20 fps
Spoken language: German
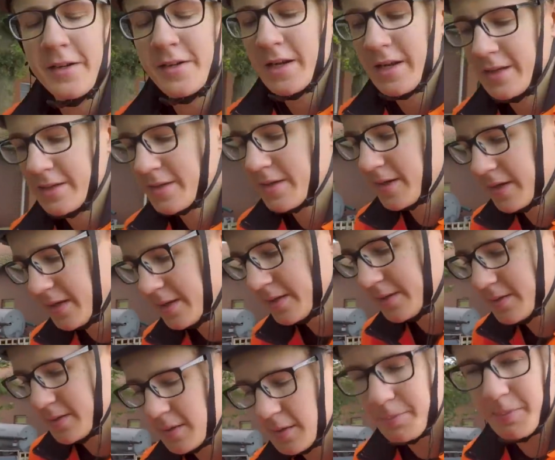Hat leicht
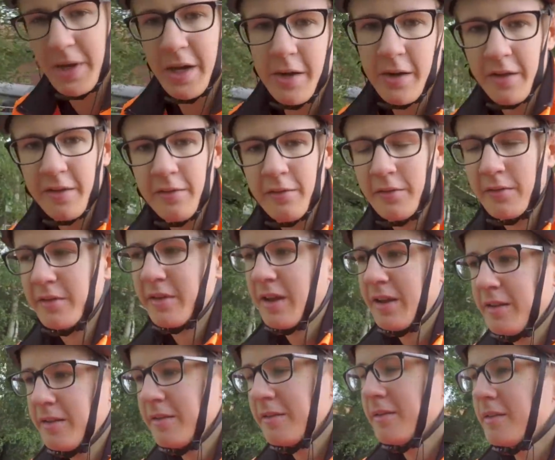geregnet, meine nassen
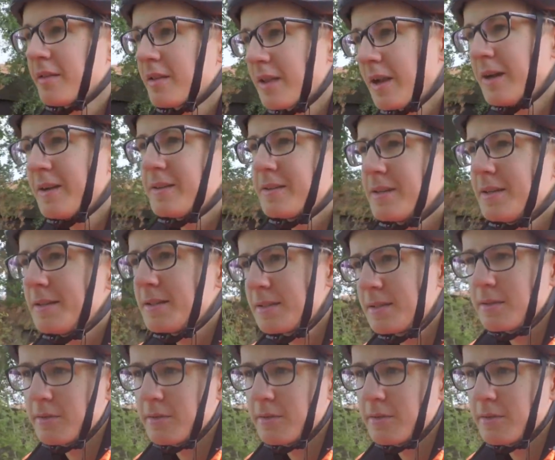Sachen sind leicht nass.